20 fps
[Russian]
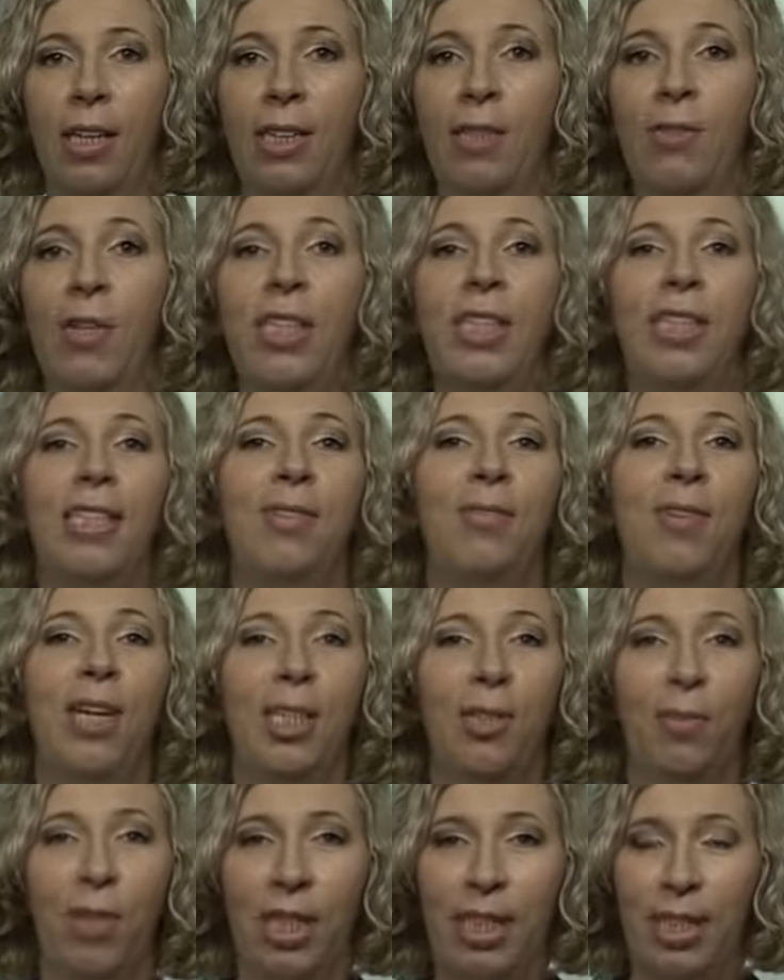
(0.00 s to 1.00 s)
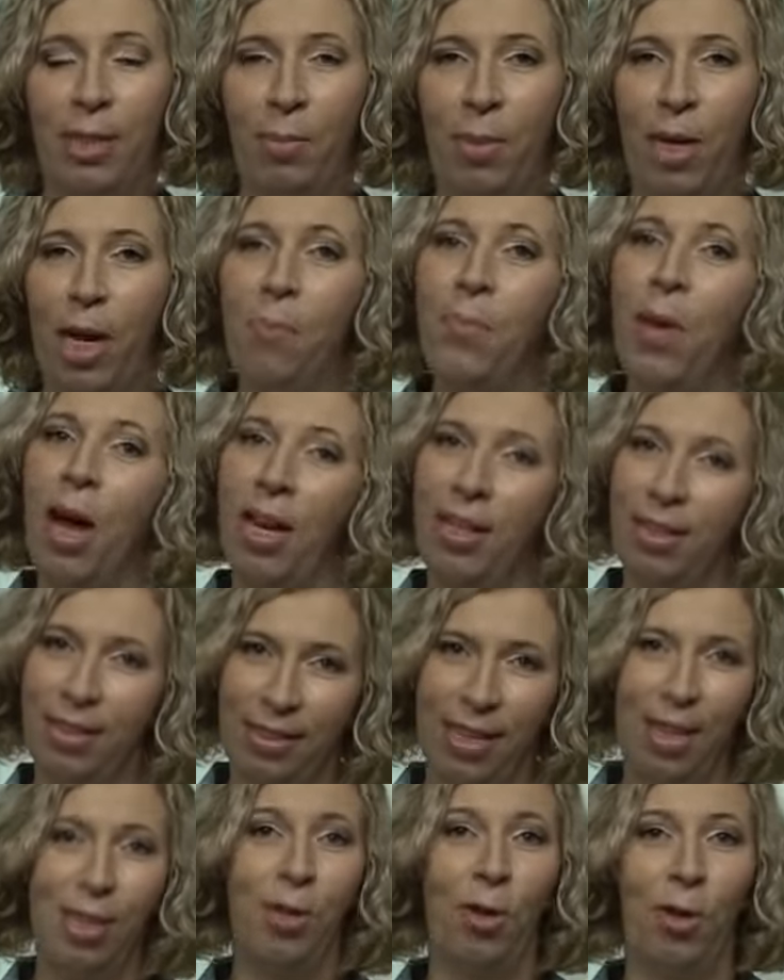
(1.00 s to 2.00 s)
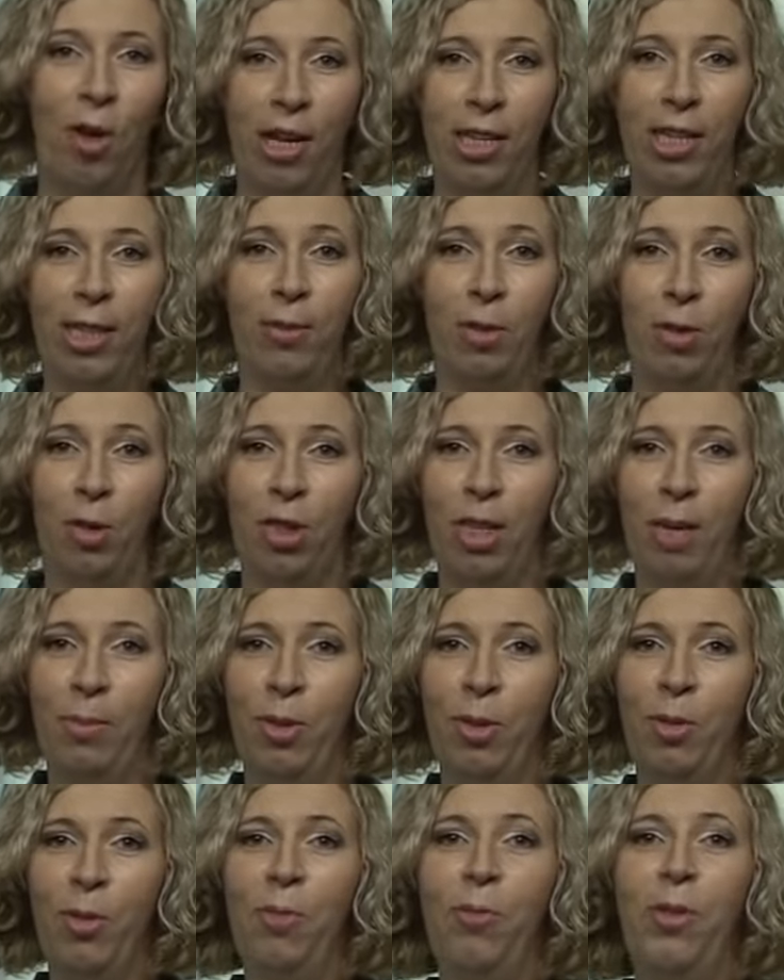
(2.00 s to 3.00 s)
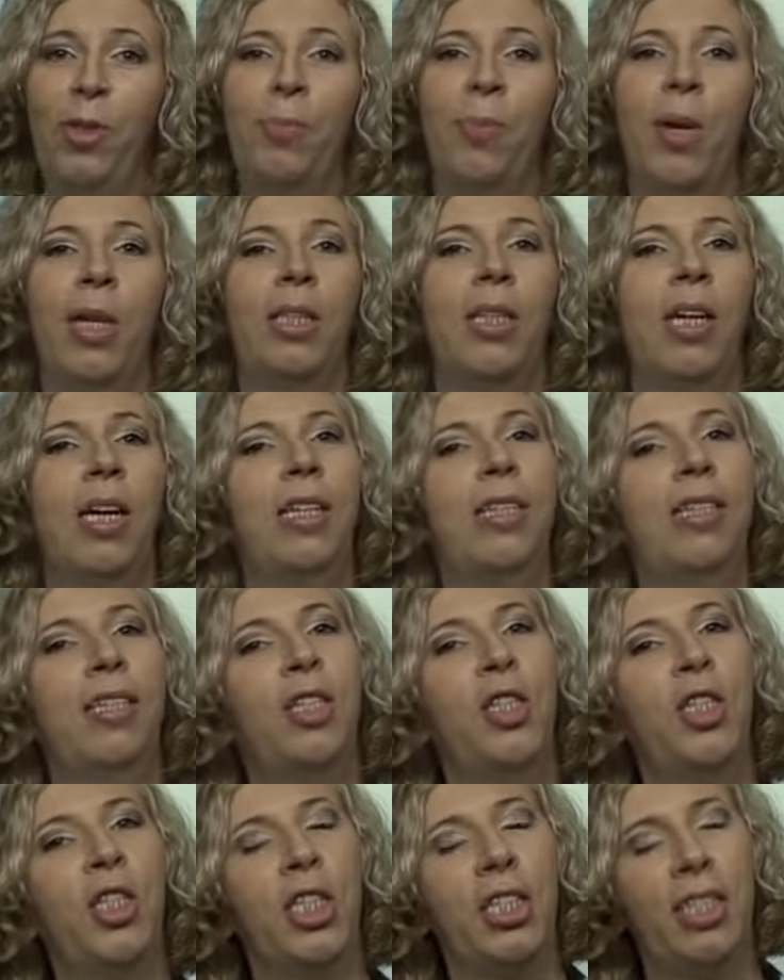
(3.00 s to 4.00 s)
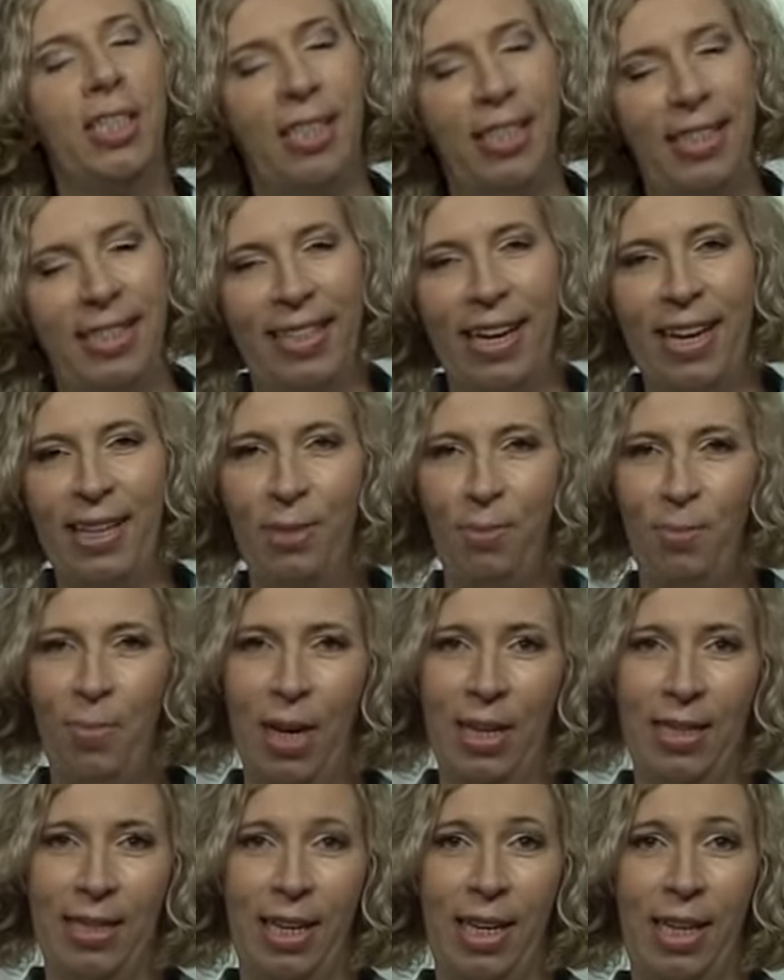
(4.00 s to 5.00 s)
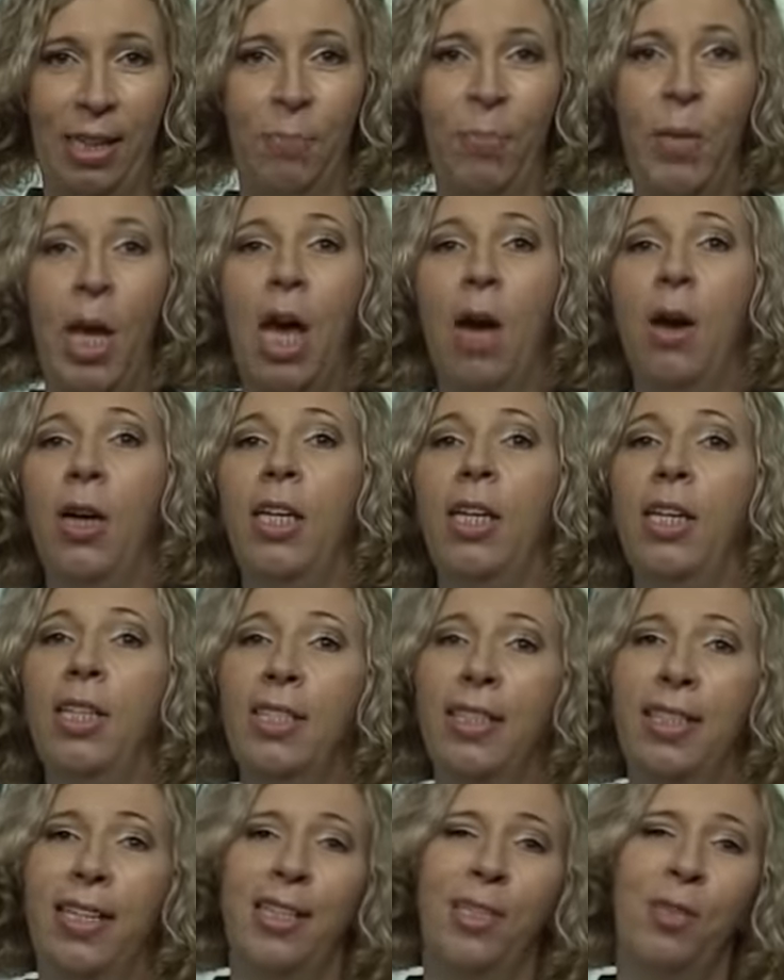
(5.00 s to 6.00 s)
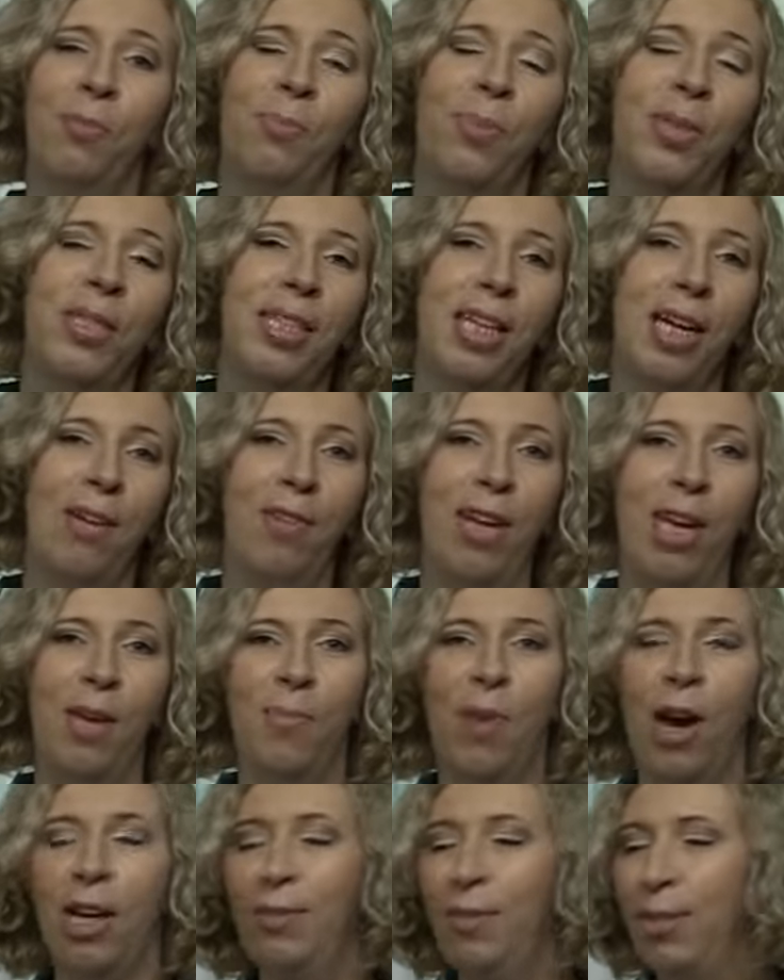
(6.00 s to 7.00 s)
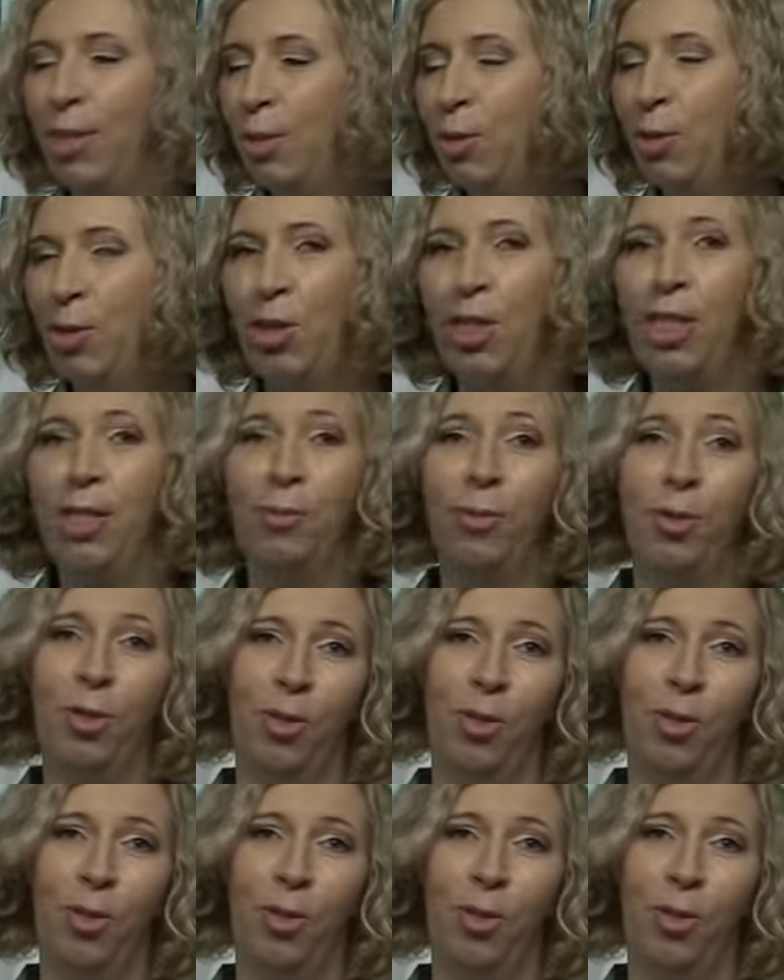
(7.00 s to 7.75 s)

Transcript: 29 ноября Александру Леонидовичу Самсонову исполняется 65 лет. Искренне поздравляем от всей души его